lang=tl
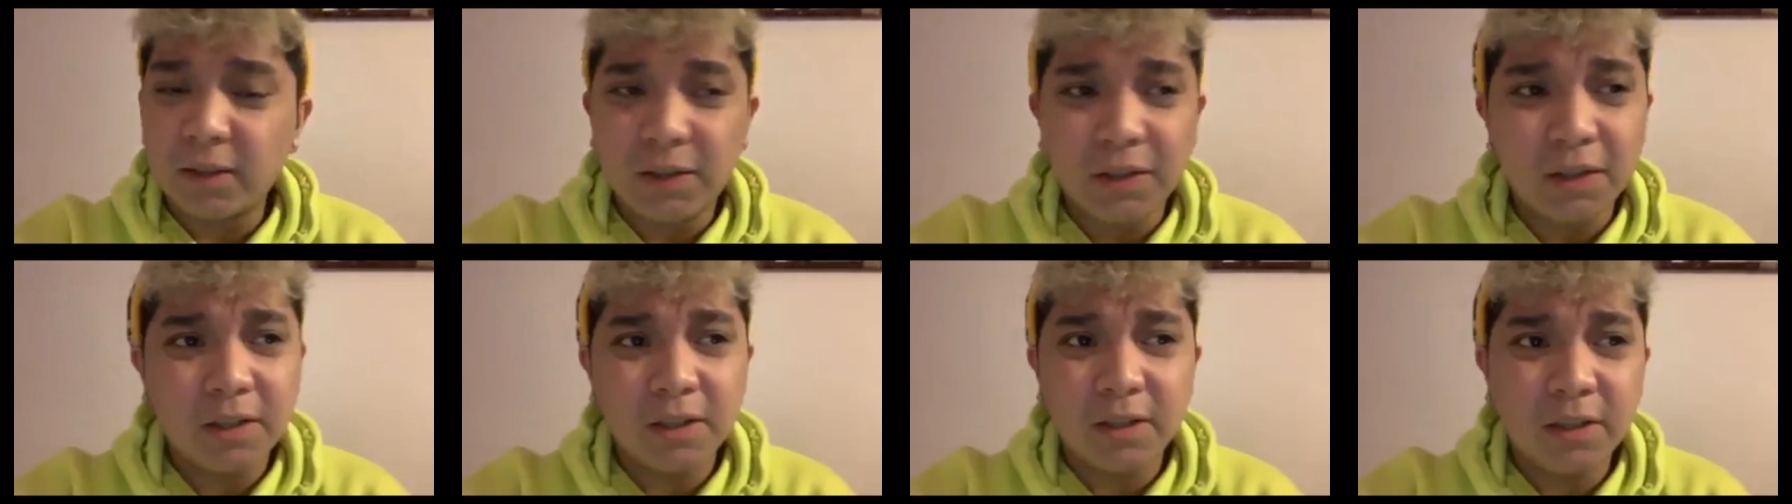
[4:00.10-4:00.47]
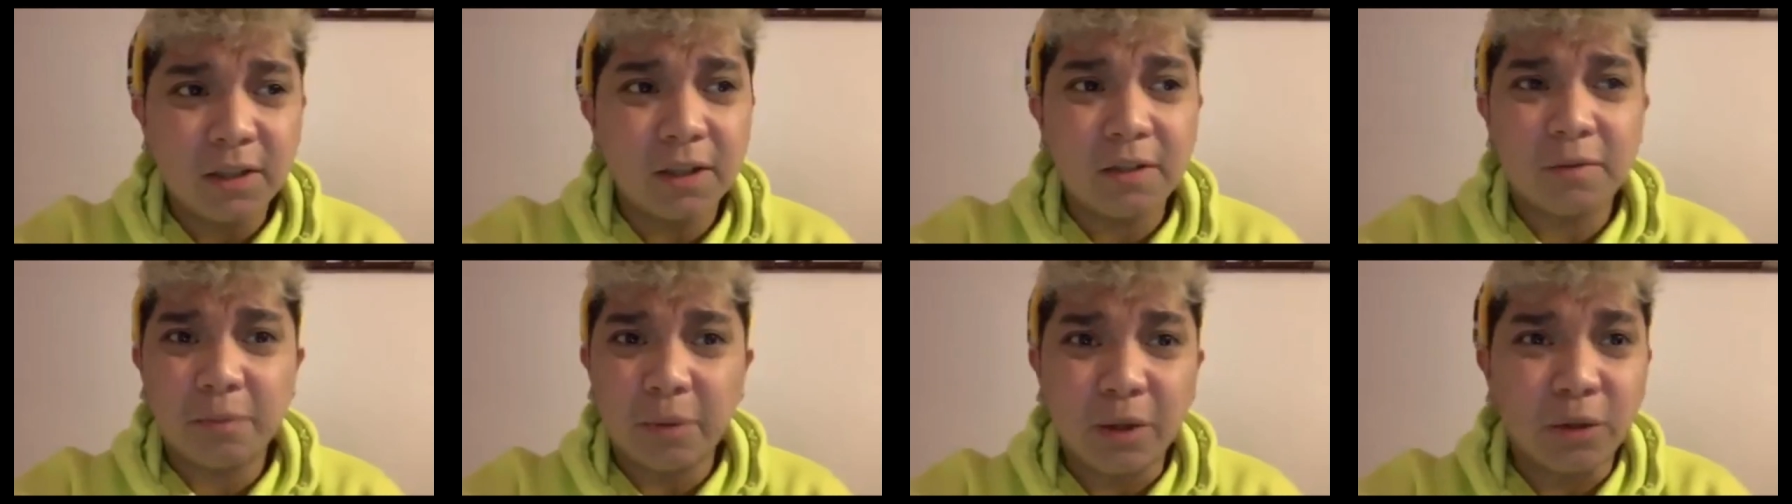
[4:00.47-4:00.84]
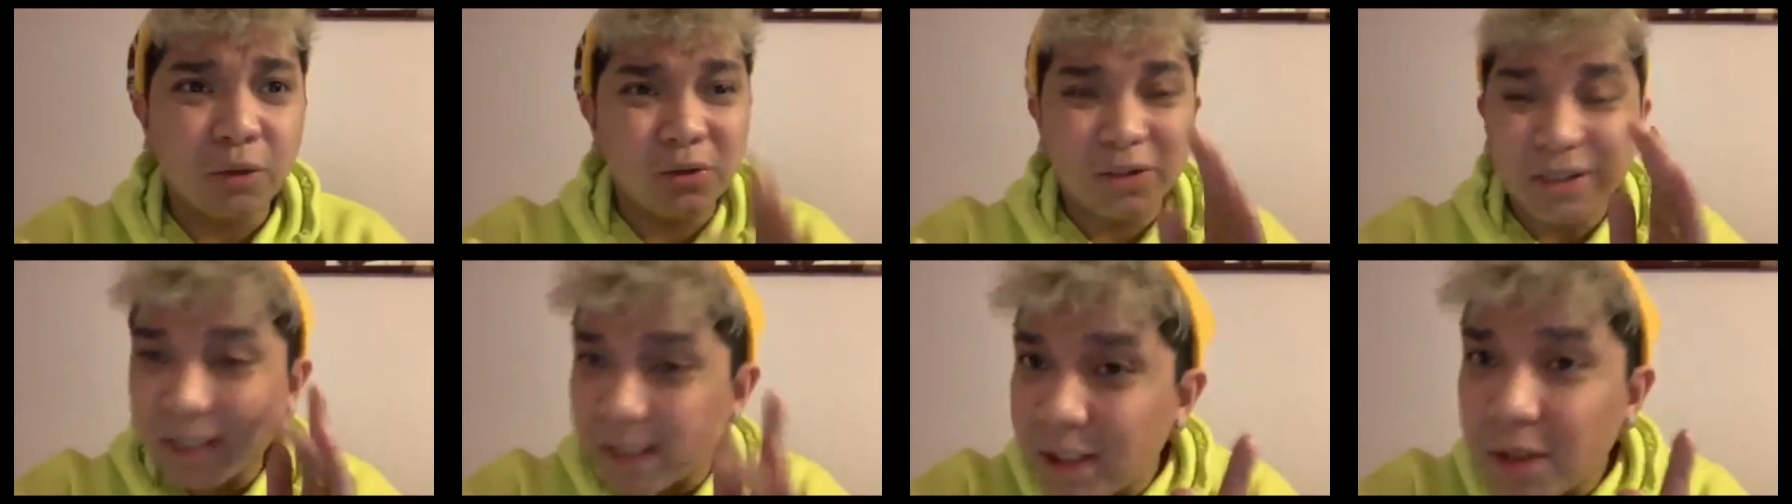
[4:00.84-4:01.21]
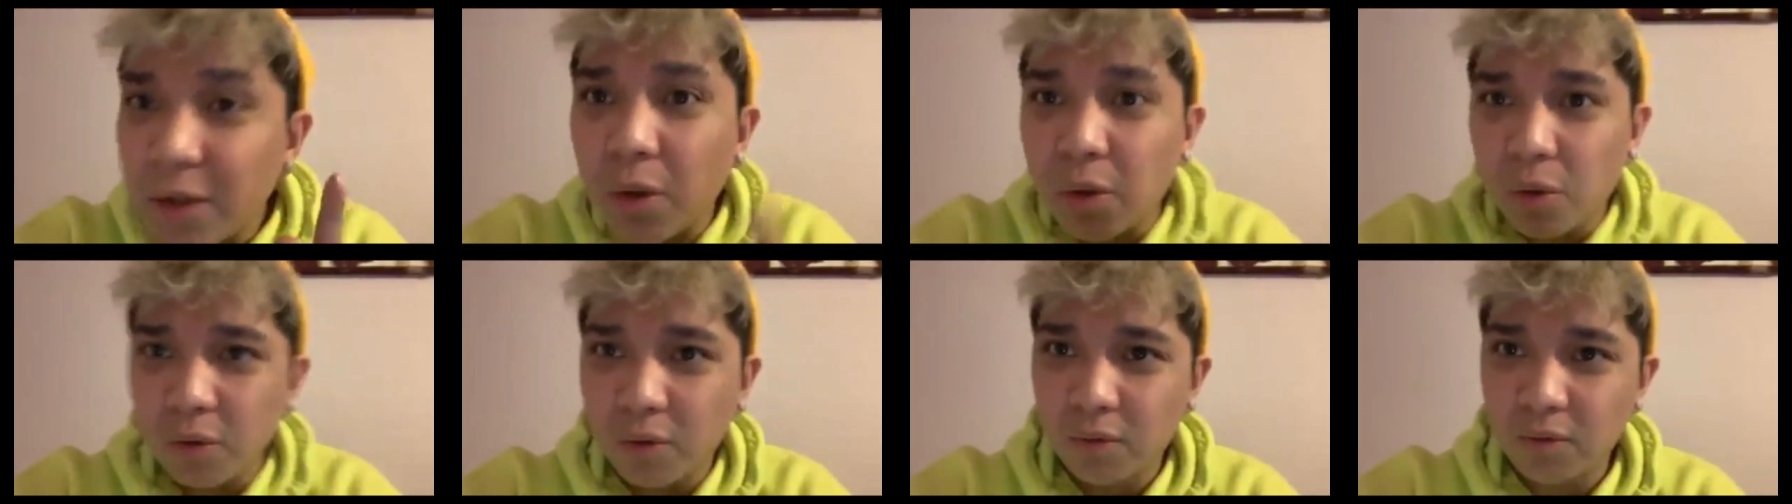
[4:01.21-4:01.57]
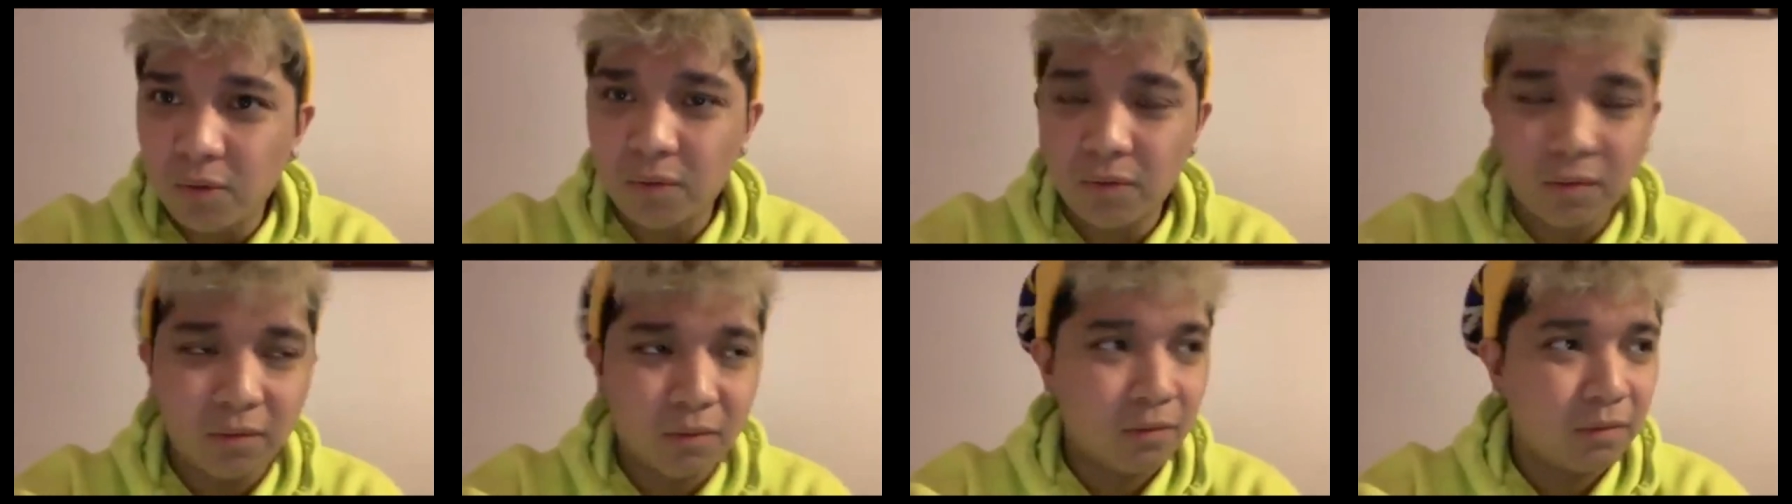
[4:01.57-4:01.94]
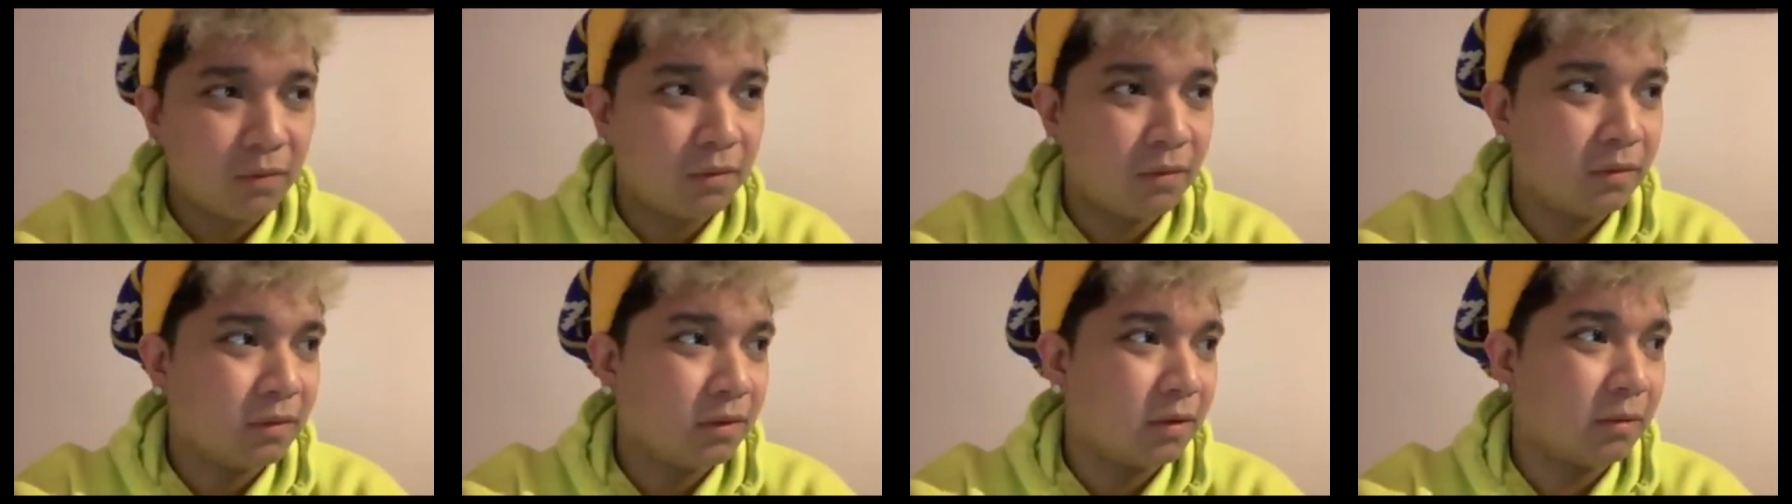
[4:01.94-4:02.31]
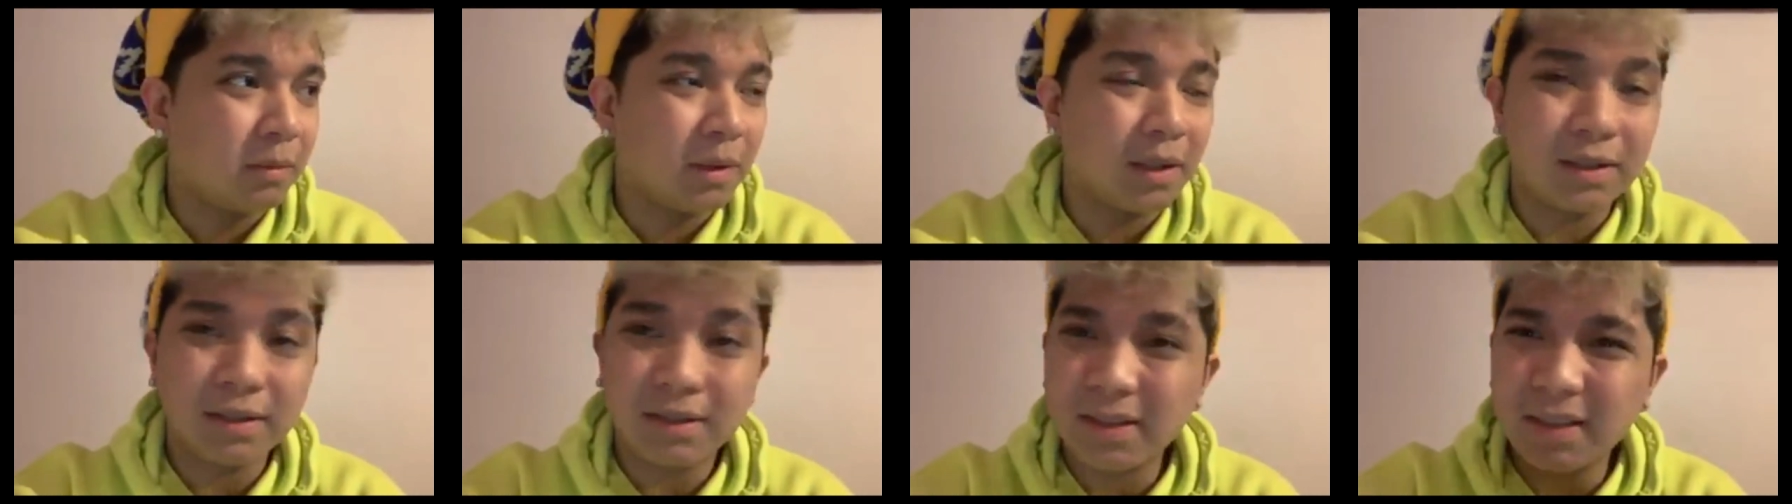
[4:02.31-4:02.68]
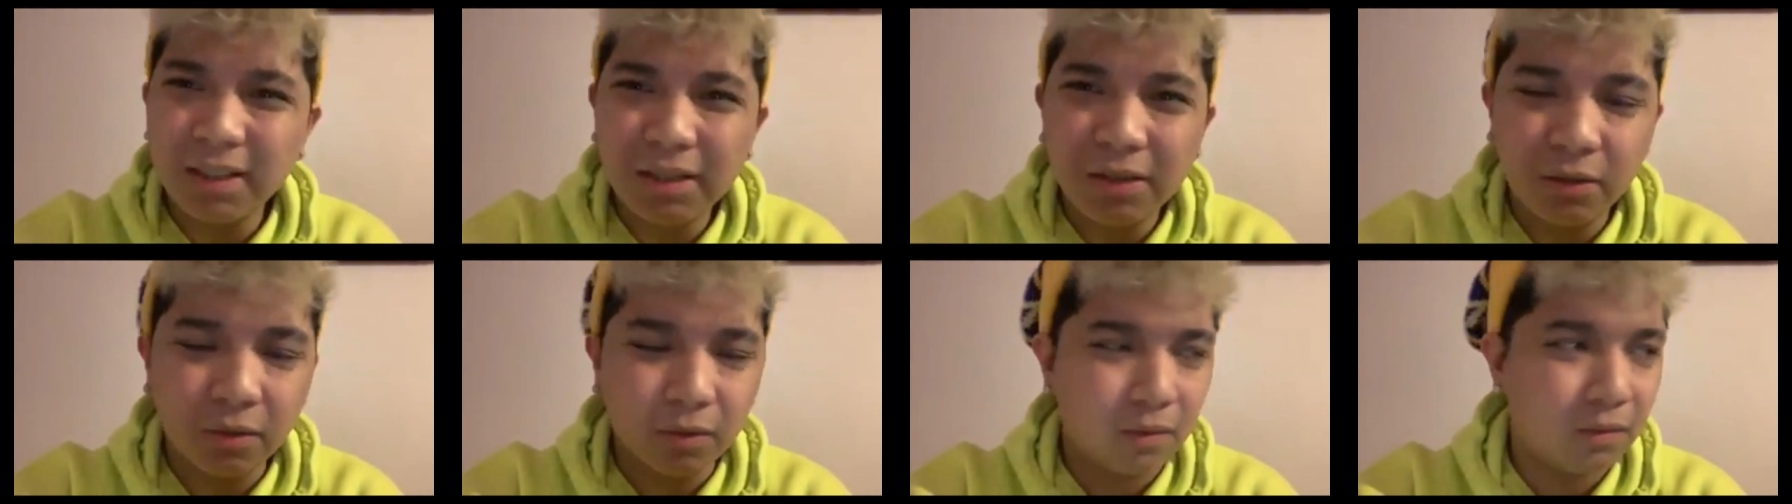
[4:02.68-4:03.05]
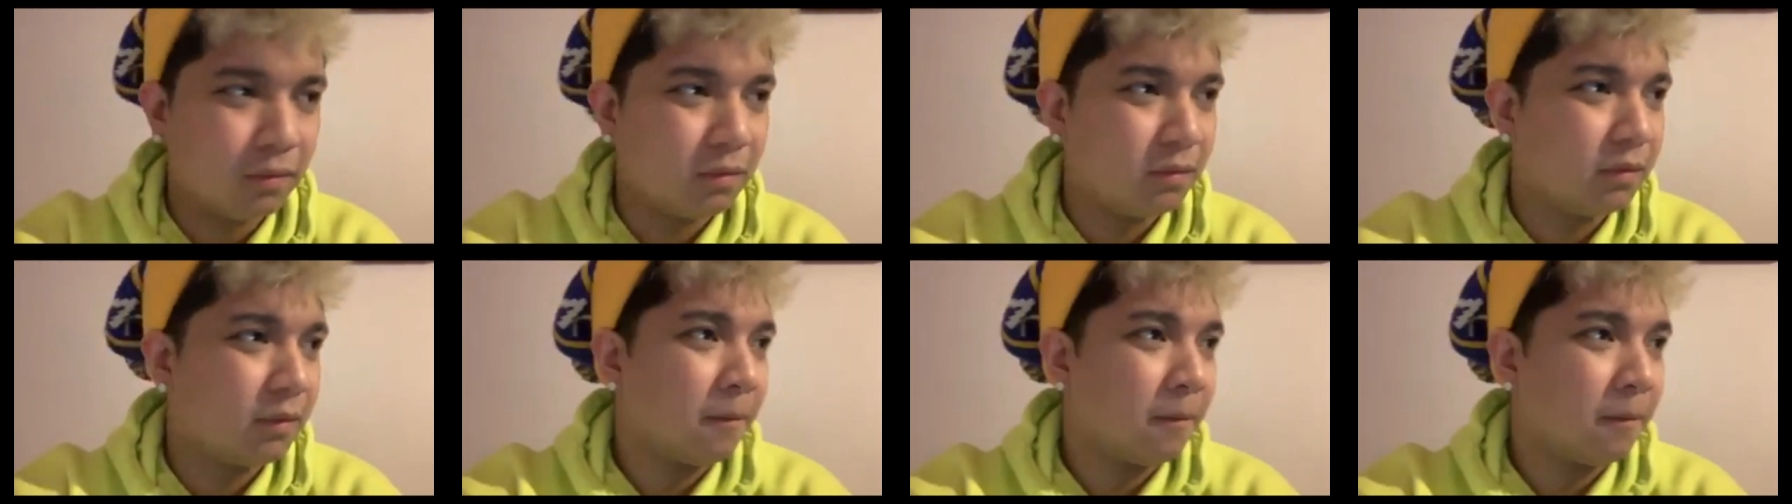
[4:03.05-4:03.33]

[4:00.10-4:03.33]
din judge pero sino? 'Di ba? Sino?